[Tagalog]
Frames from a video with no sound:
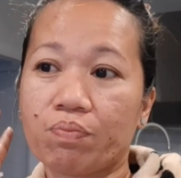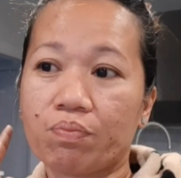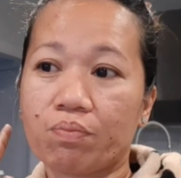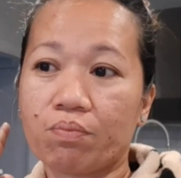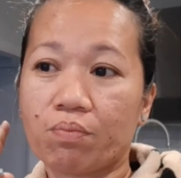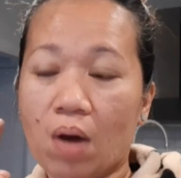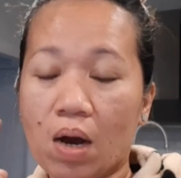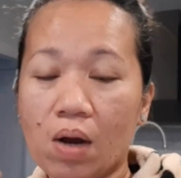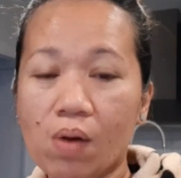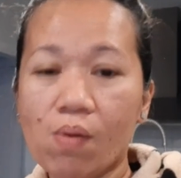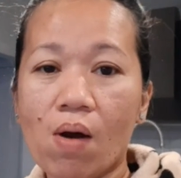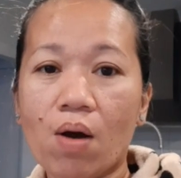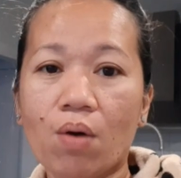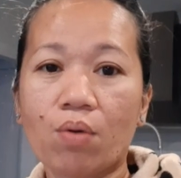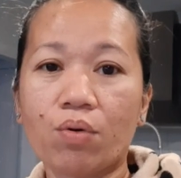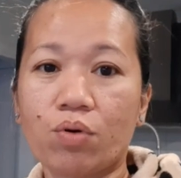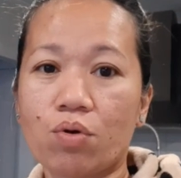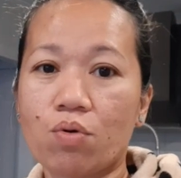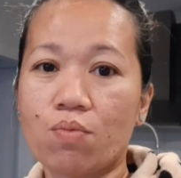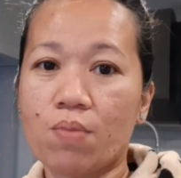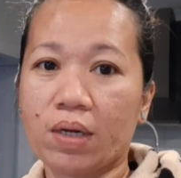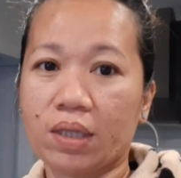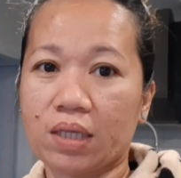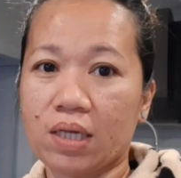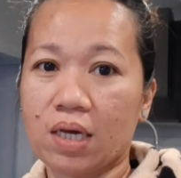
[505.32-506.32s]
bago ako
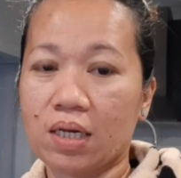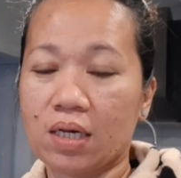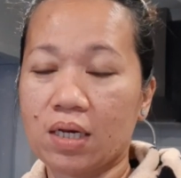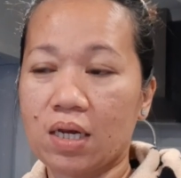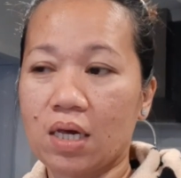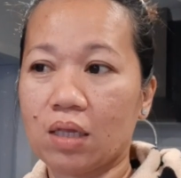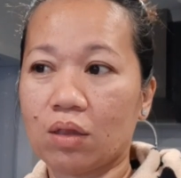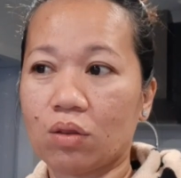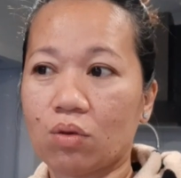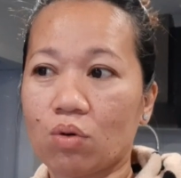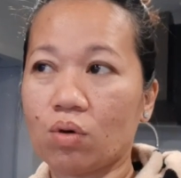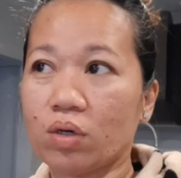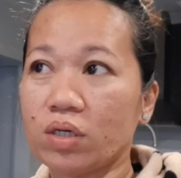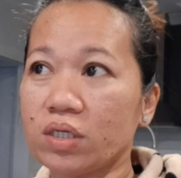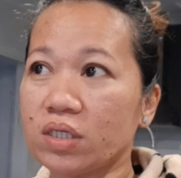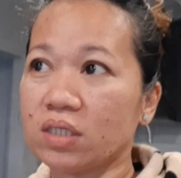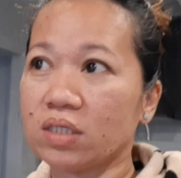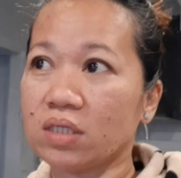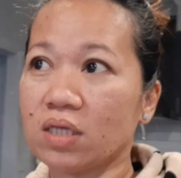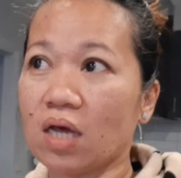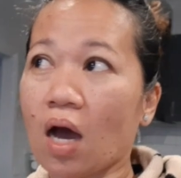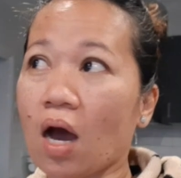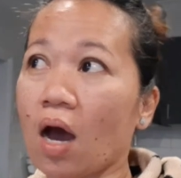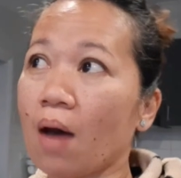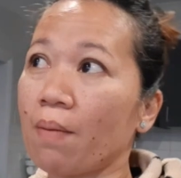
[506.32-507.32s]
dumating dito is
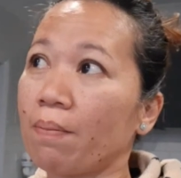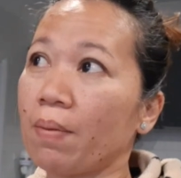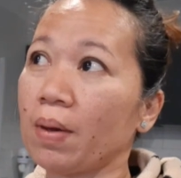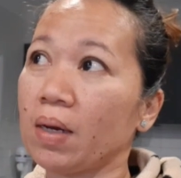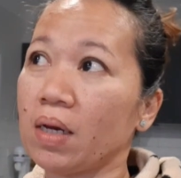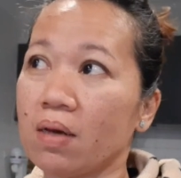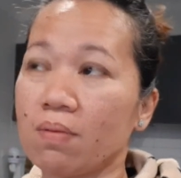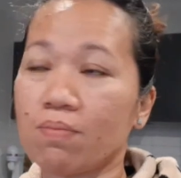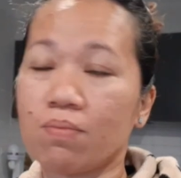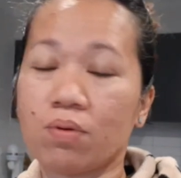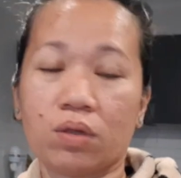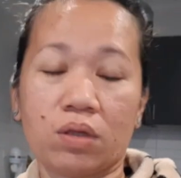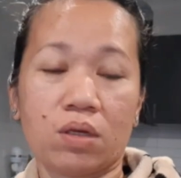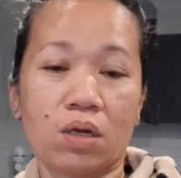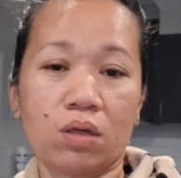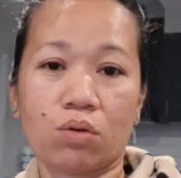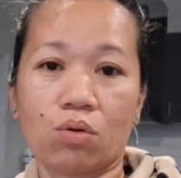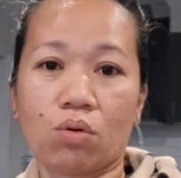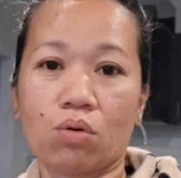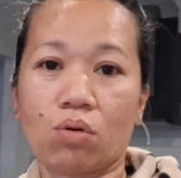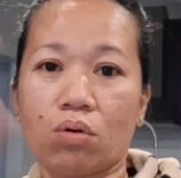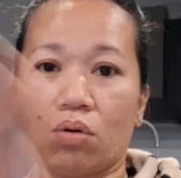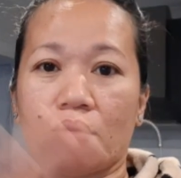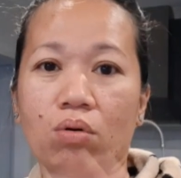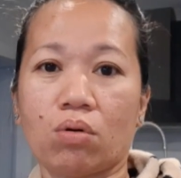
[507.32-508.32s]
nakapalibot na
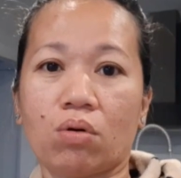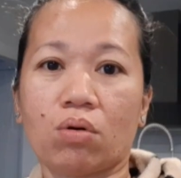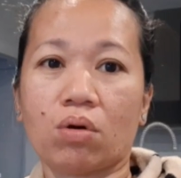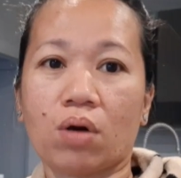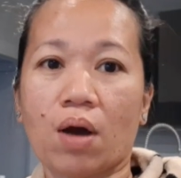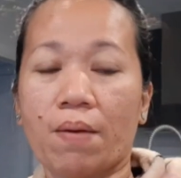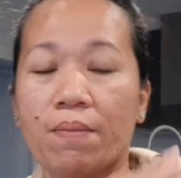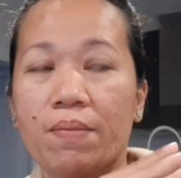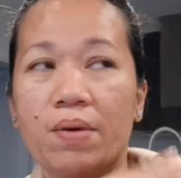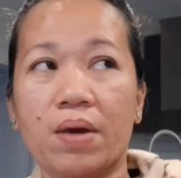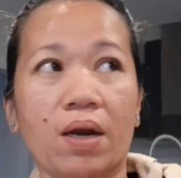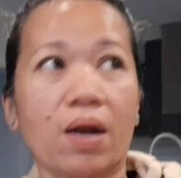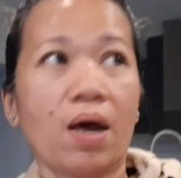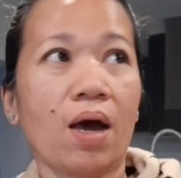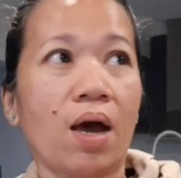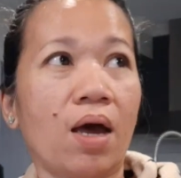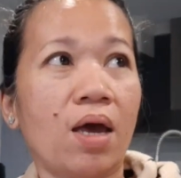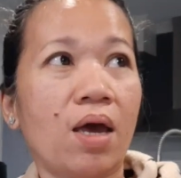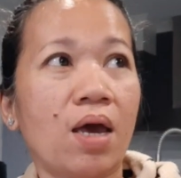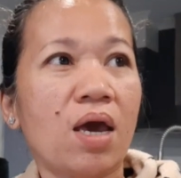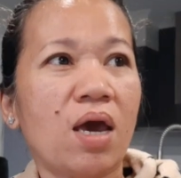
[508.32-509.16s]
tong kamera.